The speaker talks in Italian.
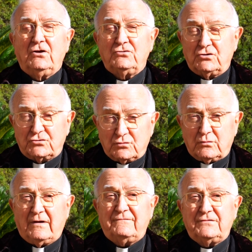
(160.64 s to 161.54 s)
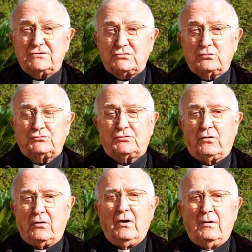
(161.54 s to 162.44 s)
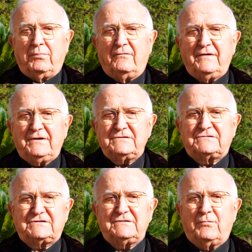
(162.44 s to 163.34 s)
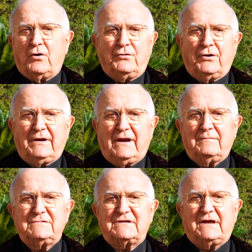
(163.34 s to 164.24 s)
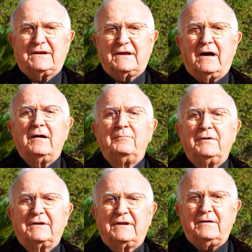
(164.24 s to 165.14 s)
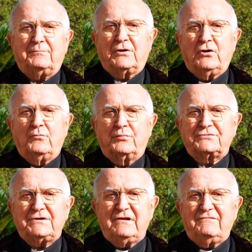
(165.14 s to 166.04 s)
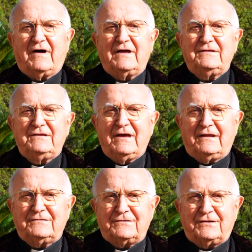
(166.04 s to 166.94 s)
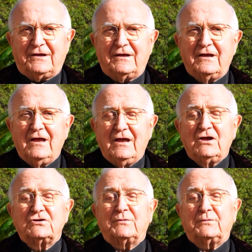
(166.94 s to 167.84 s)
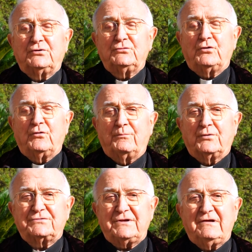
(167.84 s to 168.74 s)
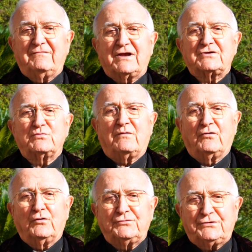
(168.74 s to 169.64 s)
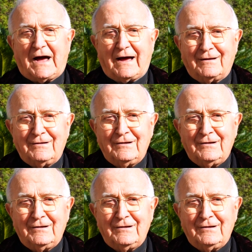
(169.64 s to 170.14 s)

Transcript: Gesù è vissuto poverissimo, non nella miseria. Perché? Perché non possedeva niente, soprattutto non possedeva la sua volontà,